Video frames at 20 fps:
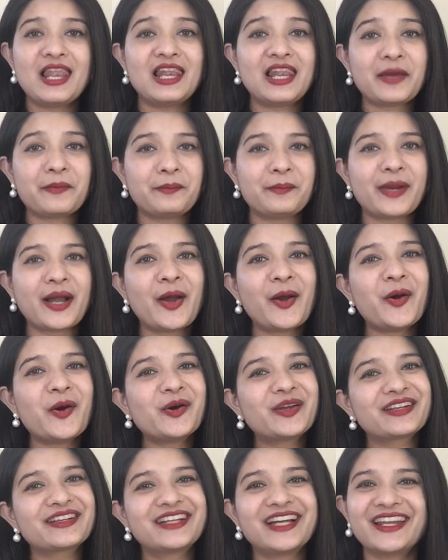लंबा
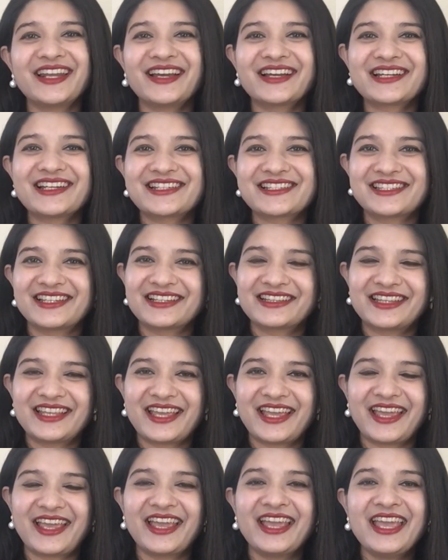और घना कर
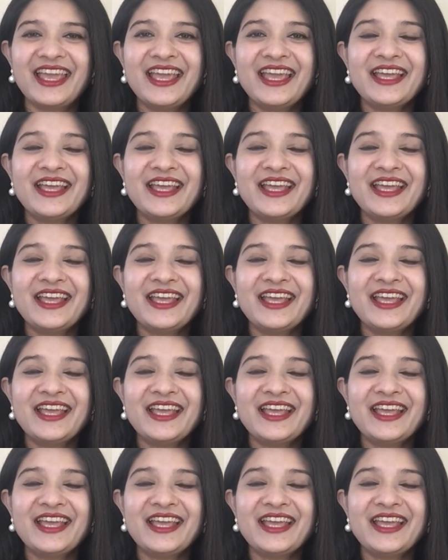सकते हैं